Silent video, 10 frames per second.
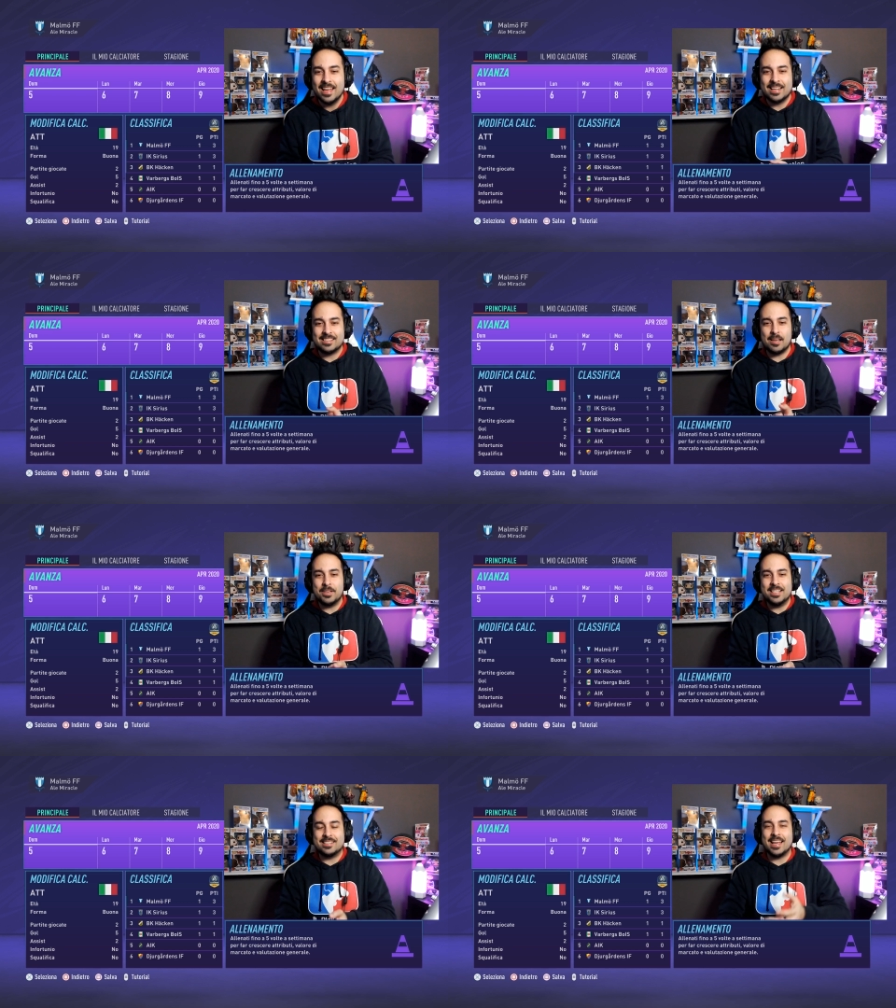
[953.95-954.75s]
che
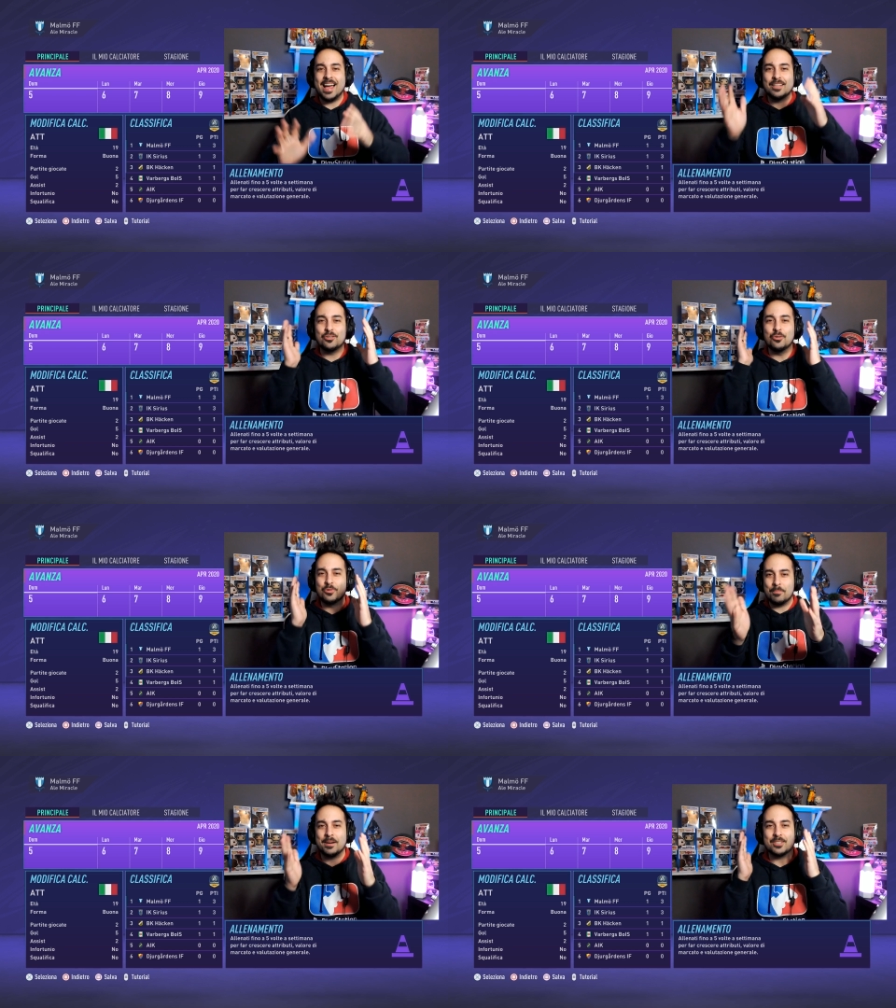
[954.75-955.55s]
stiamo iniziando.
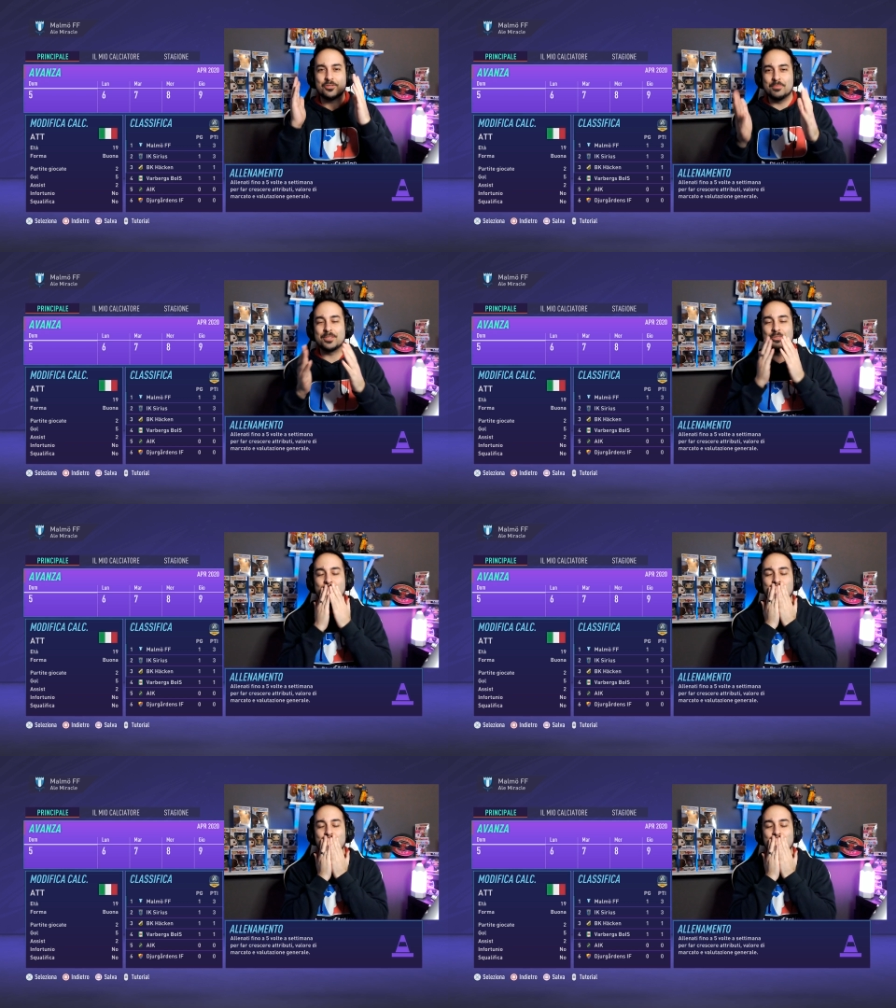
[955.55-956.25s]
Un abbraccio, un bacione.